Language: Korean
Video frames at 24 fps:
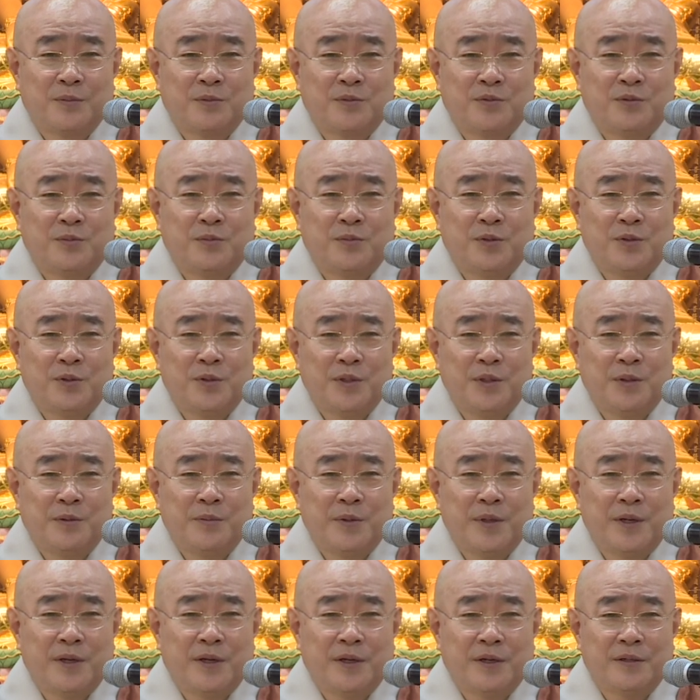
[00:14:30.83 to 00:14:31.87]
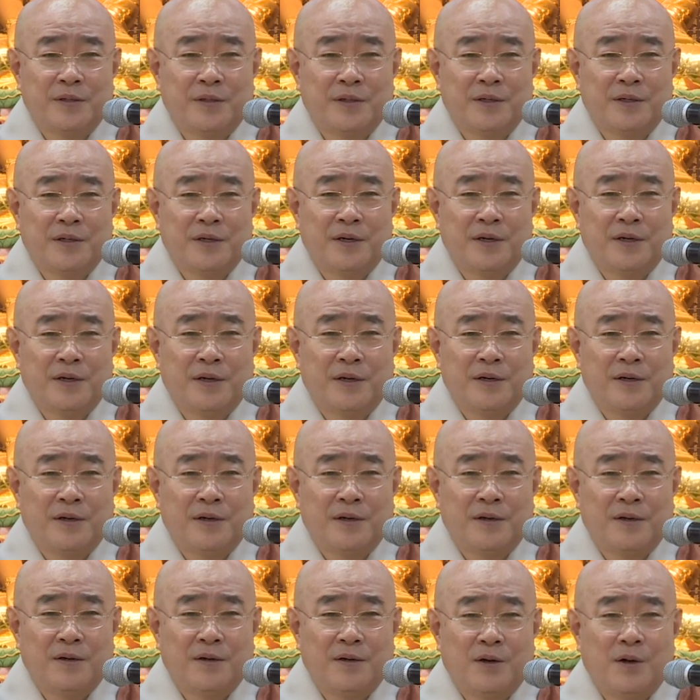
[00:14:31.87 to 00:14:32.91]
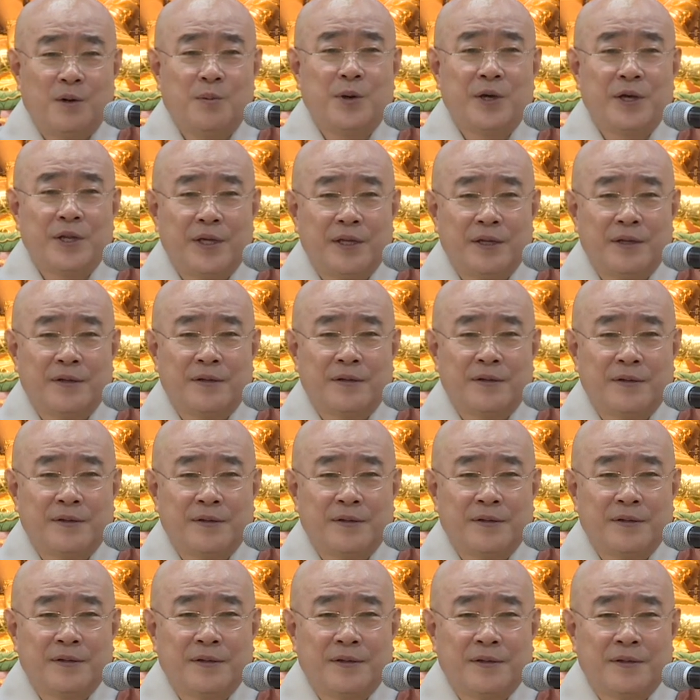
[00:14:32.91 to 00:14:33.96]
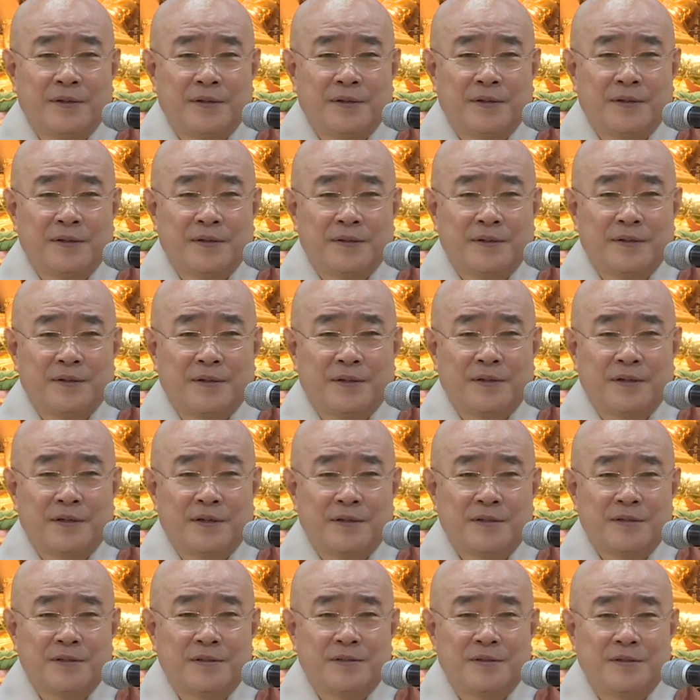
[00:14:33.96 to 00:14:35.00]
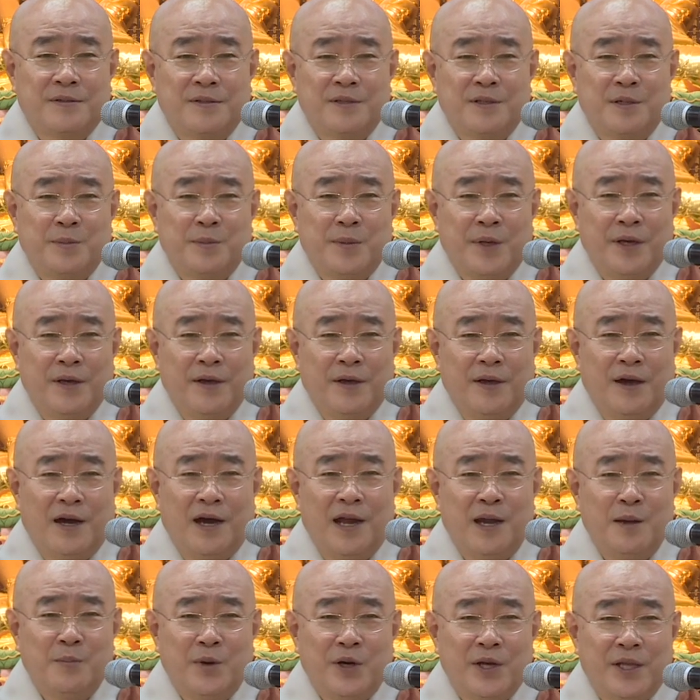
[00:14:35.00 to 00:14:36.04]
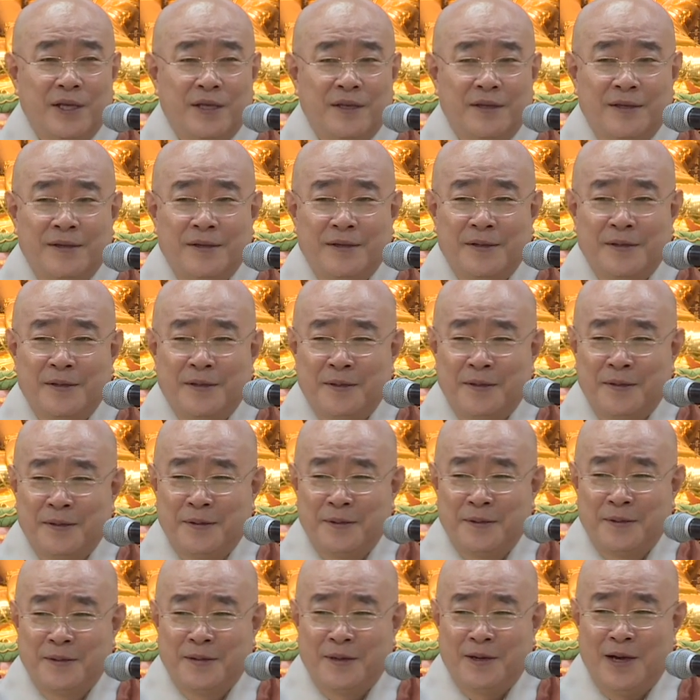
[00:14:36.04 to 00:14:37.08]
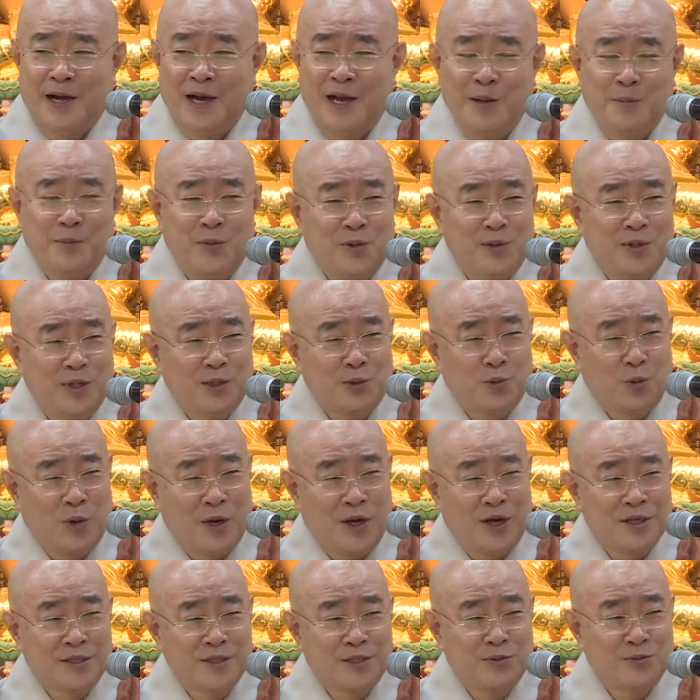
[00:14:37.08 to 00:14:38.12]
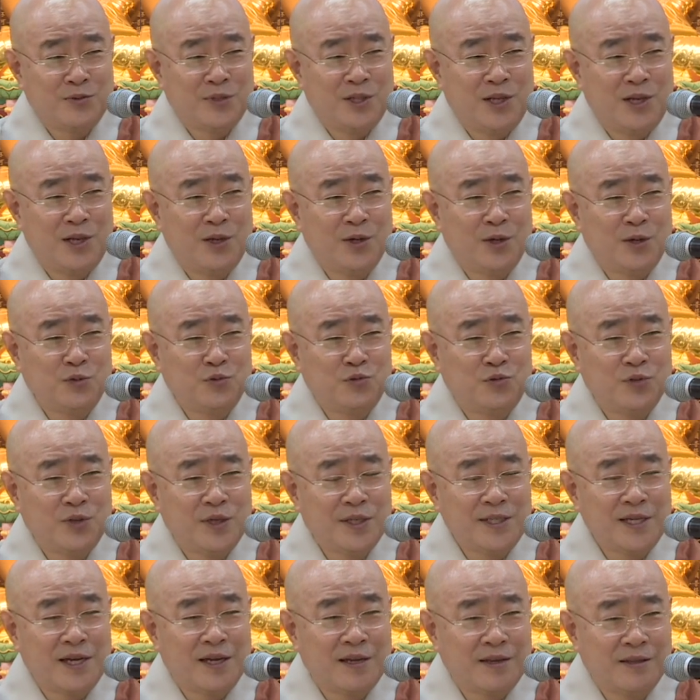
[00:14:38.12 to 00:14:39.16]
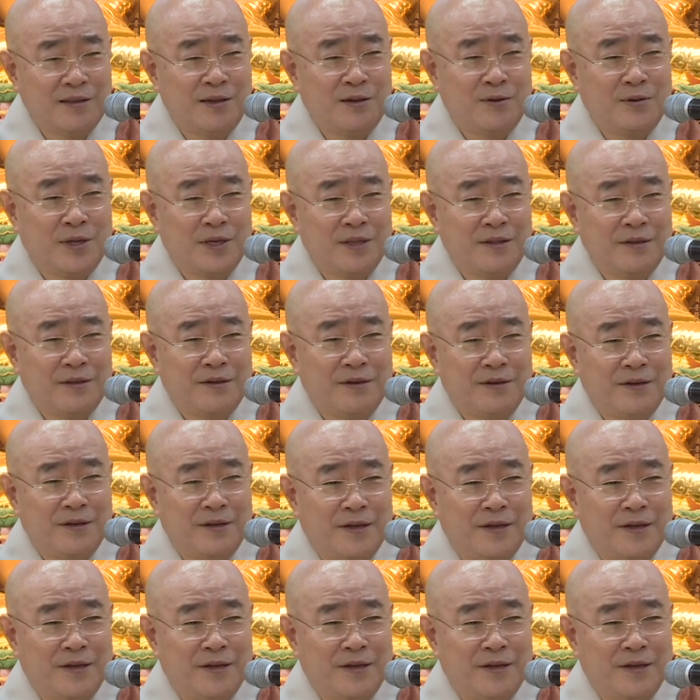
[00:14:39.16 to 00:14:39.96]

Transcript: 부모님의 그러니까 어머니, 그러니까 그 스님의 할머니, 할머니가 돌아가시고 1년 후에 자기가 태어났대요.